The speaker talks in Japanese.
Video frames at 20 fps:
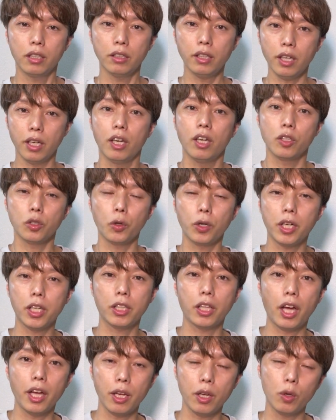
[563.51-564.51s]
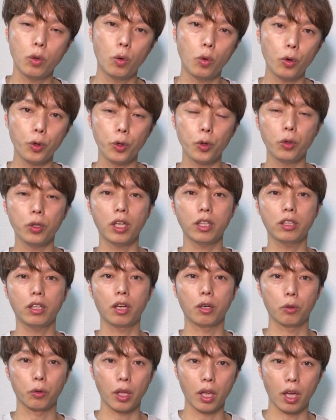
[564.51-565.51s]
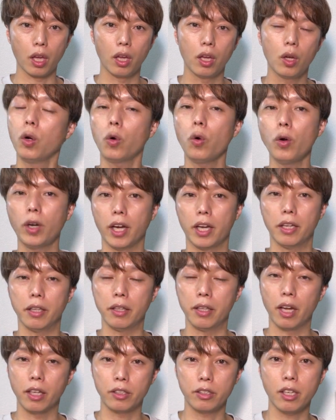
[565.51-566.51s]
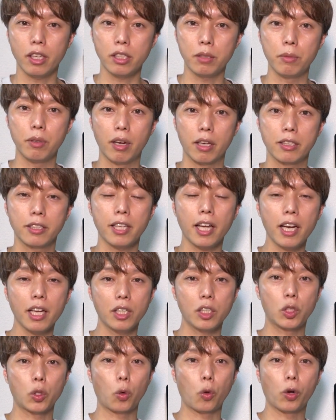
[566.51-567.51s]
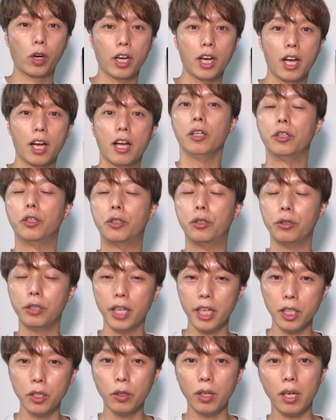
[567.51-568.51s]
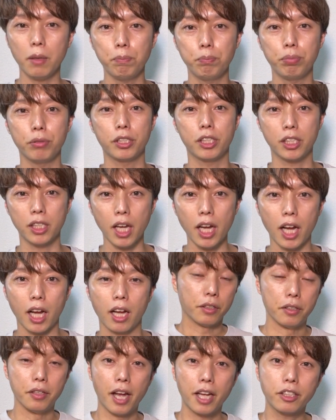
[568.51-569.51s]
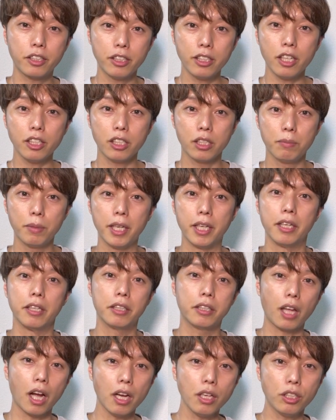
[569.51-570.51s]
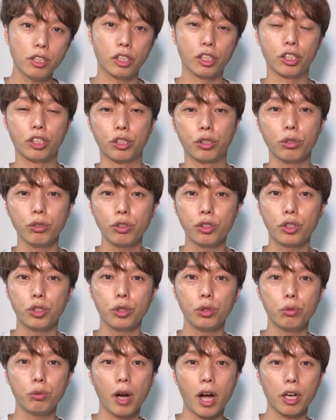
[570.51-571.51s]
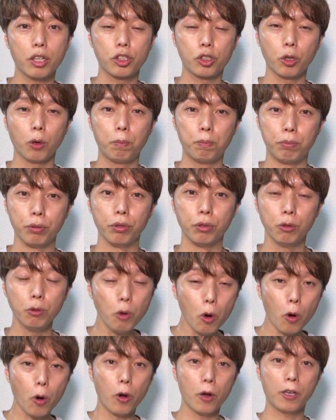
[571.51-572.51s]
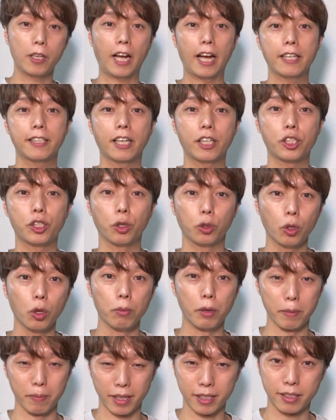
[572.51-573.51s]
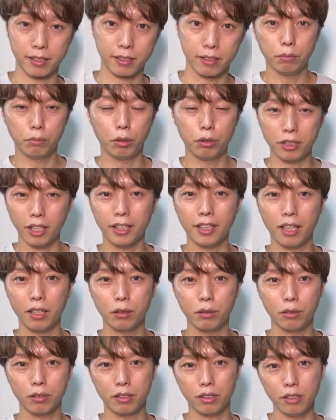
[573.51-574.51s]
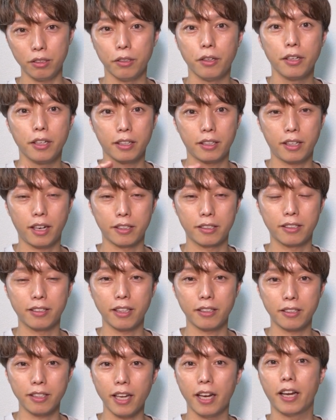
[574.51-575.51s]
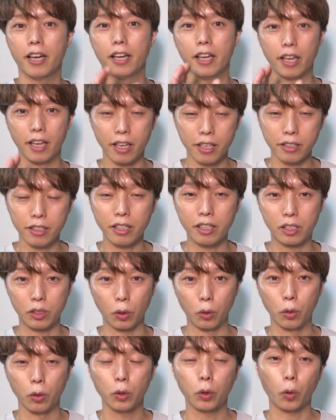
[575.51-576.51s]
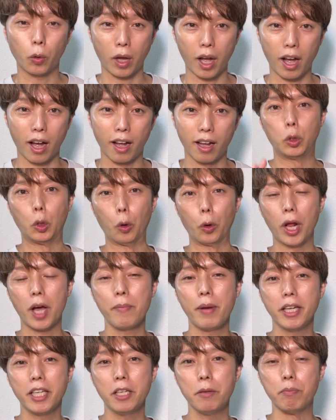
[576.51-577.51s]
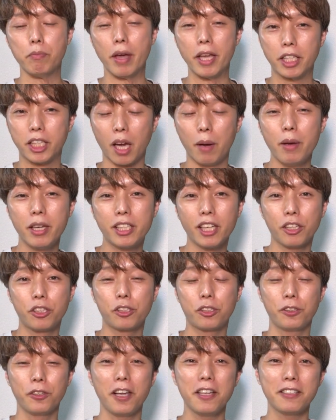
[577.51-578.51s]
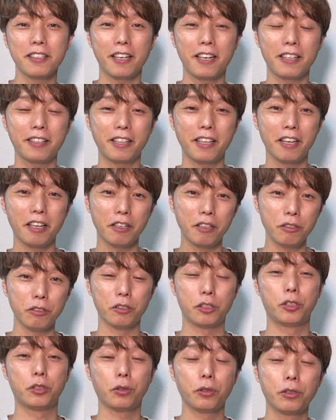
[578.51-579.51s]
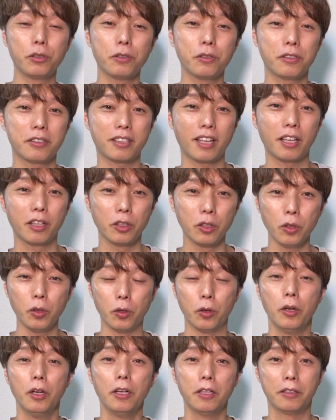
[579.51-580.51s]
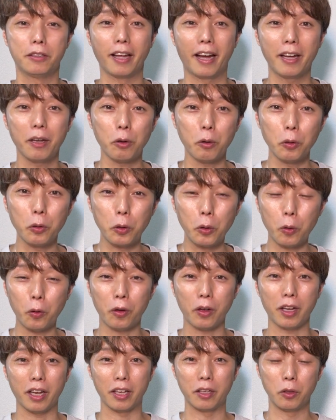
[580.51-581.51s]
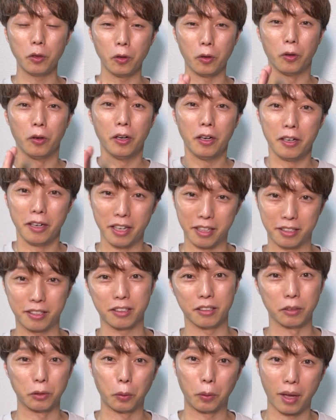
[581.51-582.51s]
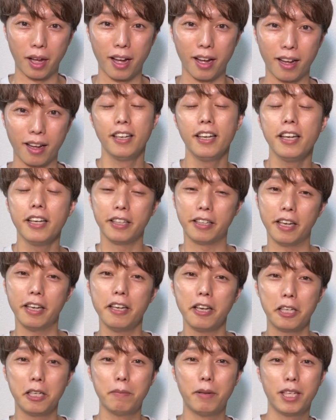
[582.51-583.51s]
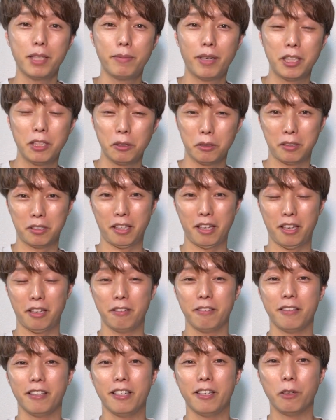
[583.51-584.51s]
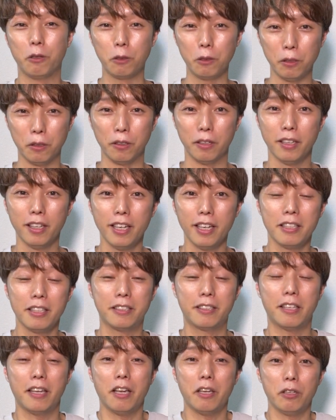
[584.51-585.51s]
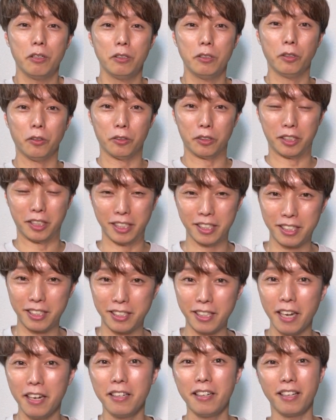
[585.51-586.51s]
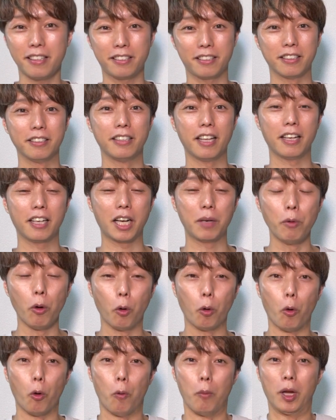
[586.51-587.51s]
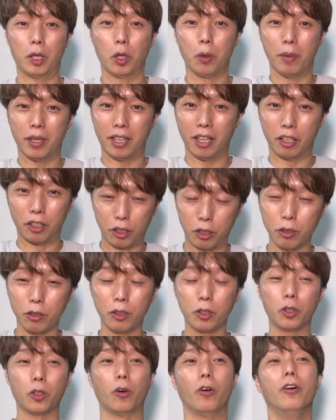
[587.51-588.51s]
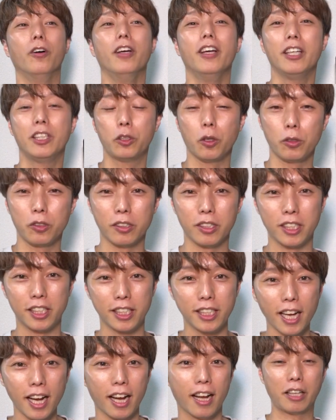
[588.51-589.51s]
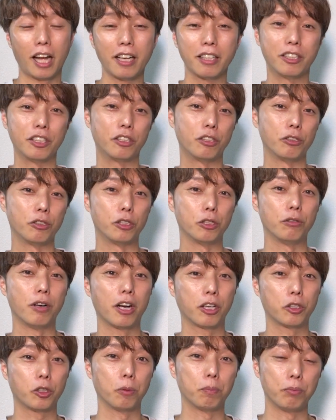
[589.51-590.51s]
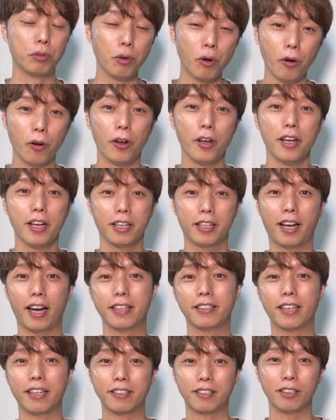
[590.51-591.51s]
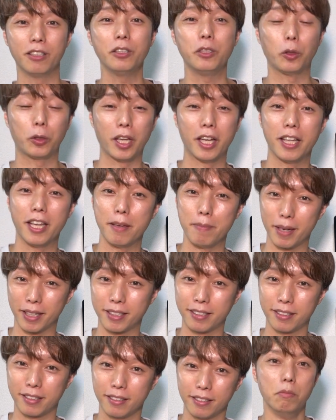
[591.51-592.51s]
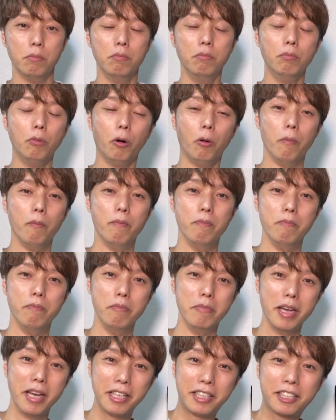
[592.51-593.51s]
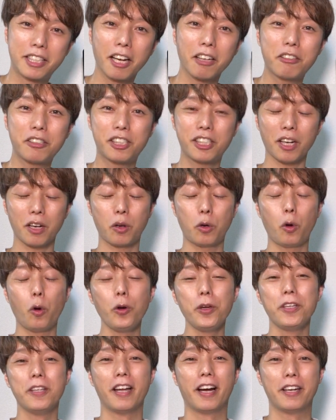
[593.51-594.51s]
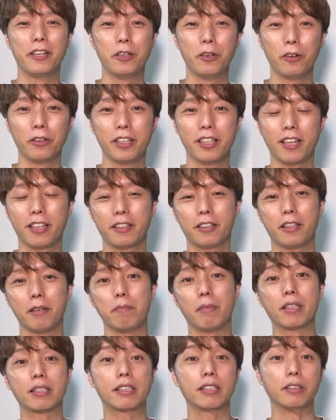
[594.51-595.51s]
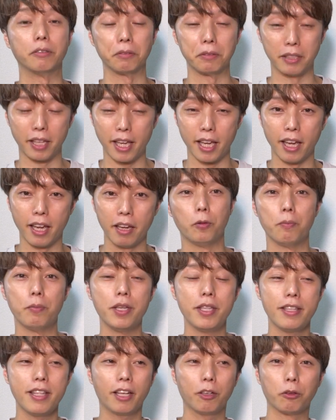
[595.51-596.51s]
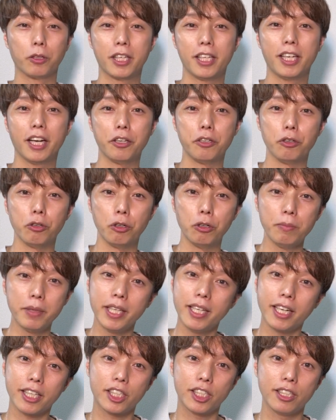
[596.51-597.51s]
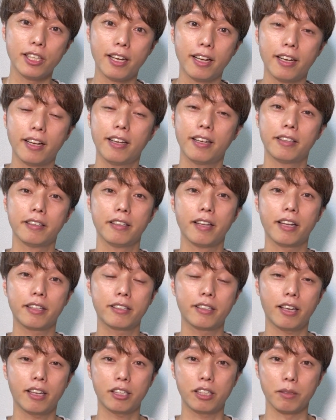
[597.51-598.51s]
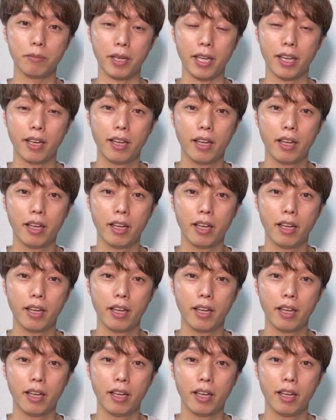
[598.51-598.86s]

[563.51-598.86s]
で、それが大変好評だったので、今回夏休みはさらにそこからグレードアップした夏休み短期集中ワークショップを開催しようと思います。僕が担当する滑舌や演技基礎、かドラマにめちゃめちゃ出演されている女優さんの台本読解のレッスンとか現役バリバリの声優による声優の実践レッスンなんかもこうまとめてギュッと一つにした短期集中ワークショップを開催する予定でいますもうめちゃくちゃ濃い内容になってますのでみんなの気が緩みがちな夏休み